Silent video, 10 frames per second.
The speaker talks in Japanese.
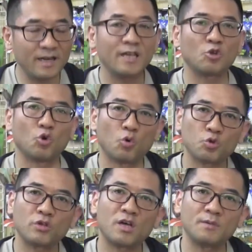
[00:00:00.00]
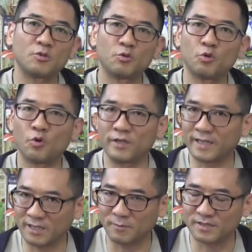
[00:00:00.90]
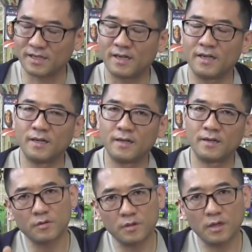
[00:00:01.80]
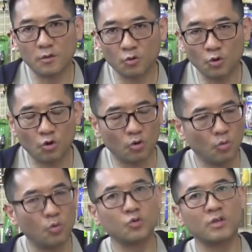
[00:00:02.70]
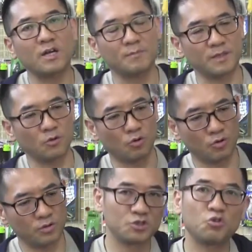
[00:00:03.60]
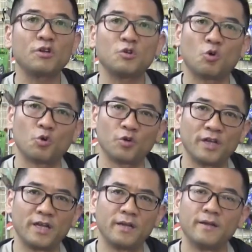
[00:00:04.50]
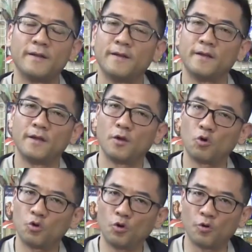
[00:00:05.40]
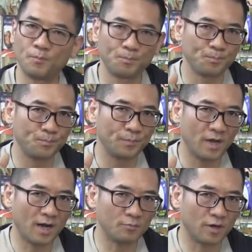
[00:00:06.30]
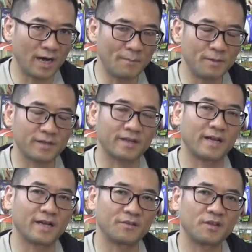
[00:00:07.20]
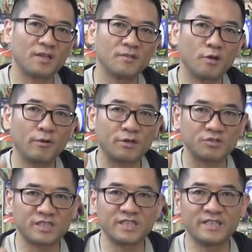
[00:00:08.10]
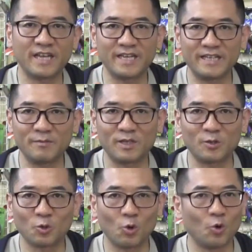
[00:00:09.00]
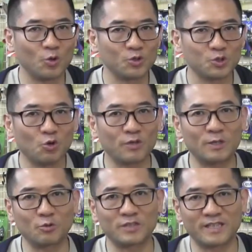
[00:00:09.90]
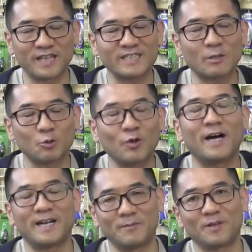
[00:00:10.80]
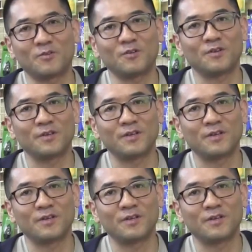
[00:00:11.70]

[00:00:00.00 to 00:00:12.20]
ライギョのフォトダービーというのをやっていました。でこのフォトダービーの初期の頃にこのアブアンバサダー さんぜんごひゃくシーエー リミテッドを商品として出したことがあります。